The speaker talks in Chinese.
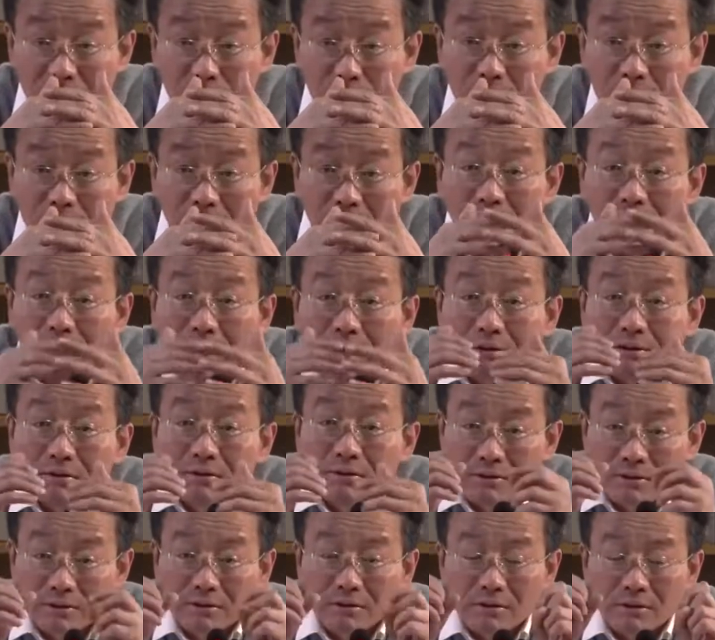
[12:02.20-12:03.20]
因为它
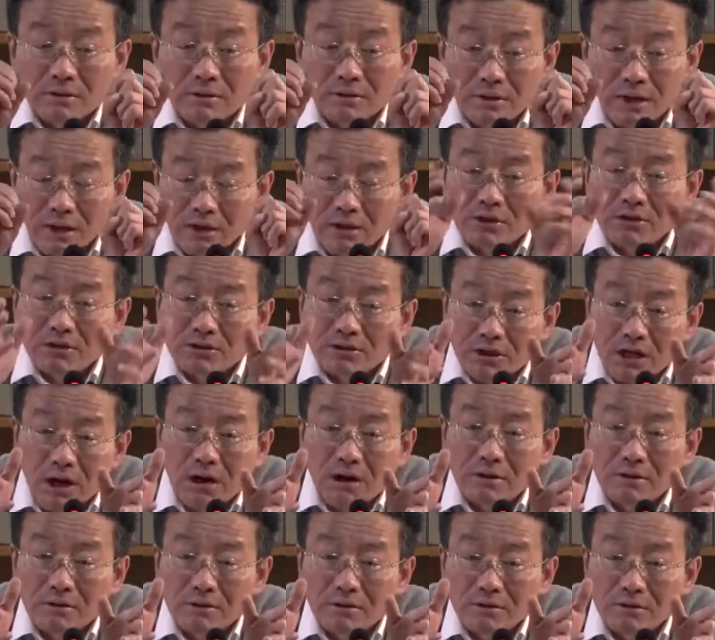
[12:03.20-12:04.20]
人口
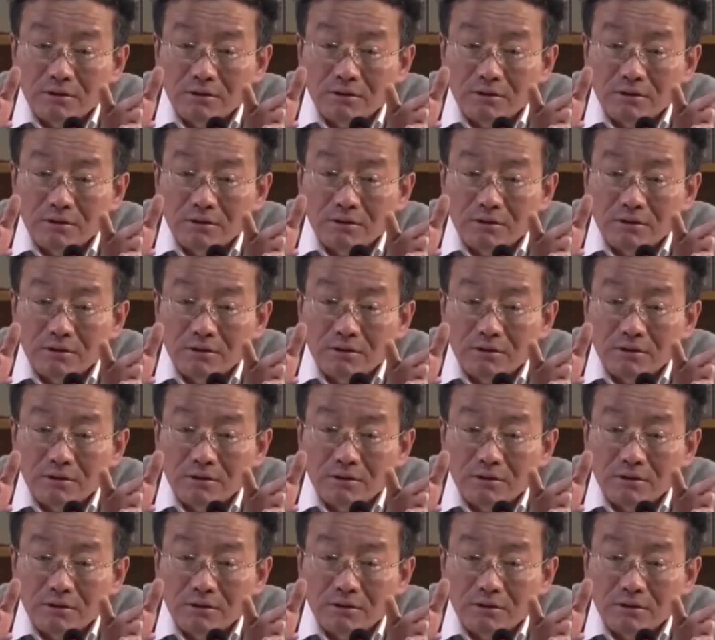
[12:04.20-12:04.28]
少，